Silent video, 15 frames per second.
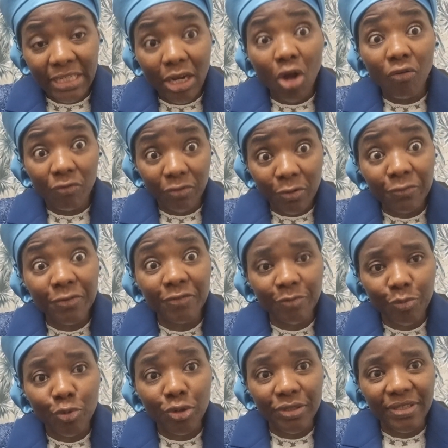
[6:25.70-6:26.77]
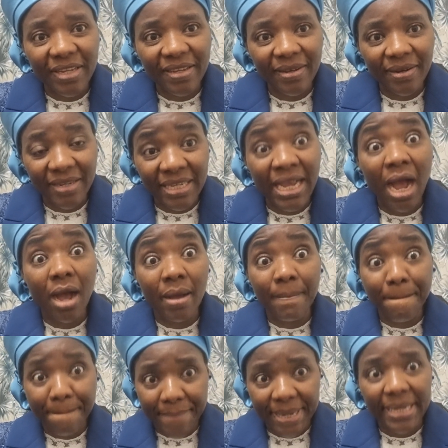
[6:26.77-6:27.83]
Quand on veut vivre pour le Seigneur, il y a un
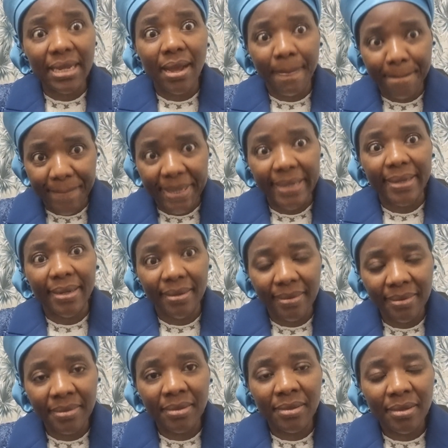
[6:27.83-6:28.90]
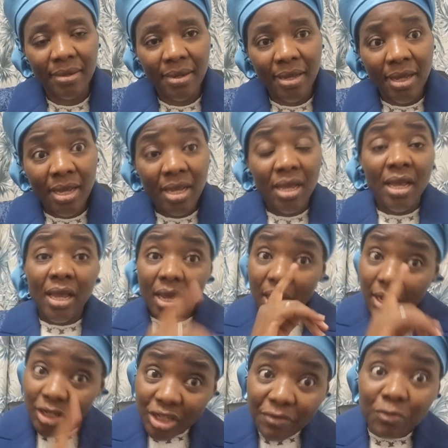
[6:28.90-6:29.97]
prix à payer.
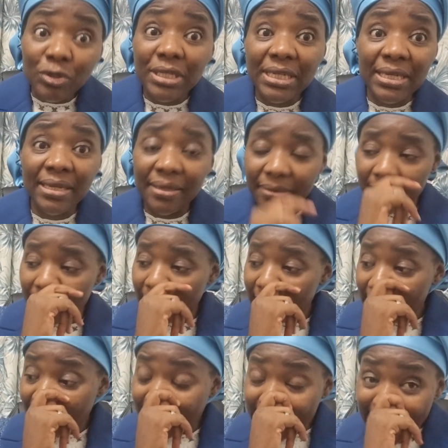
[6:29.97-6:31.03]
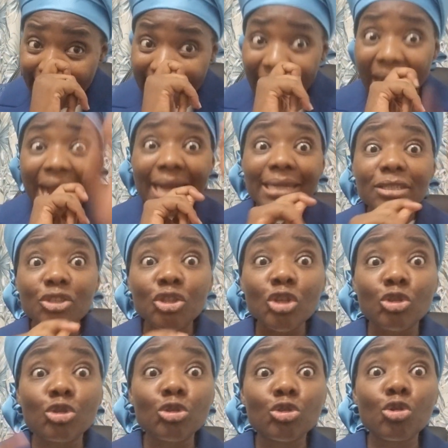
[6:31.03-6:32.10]
je vous dis, c'est quand je
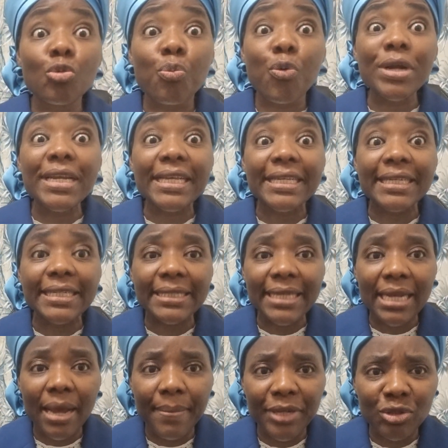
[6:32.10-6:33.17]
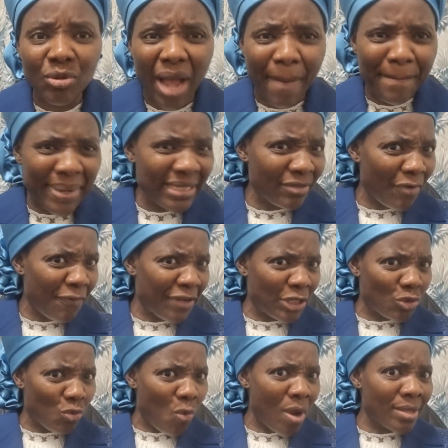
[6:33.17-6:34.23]
suis sur le point de quitter la maison, après avoir fait
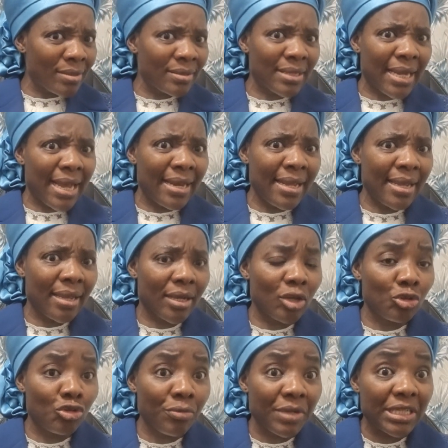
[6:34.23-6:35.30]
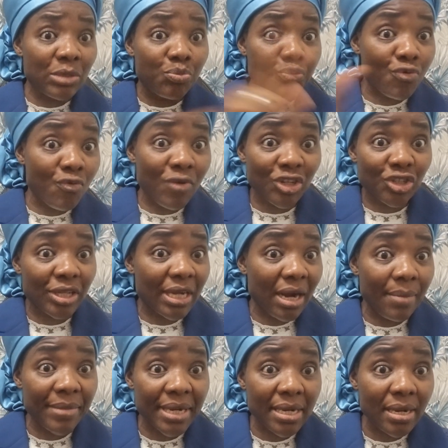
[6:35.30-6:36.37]
trois ans de galère, que Dieu me dit pourquoi je t'ai
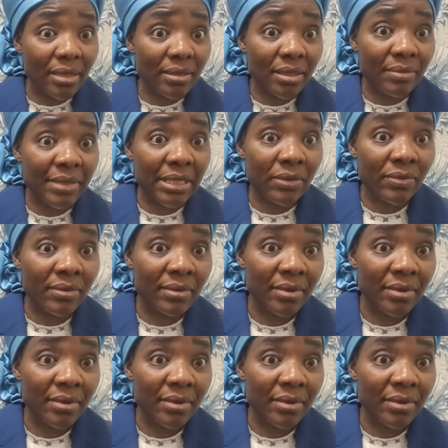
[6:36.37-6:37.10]
ramené dans cette maison.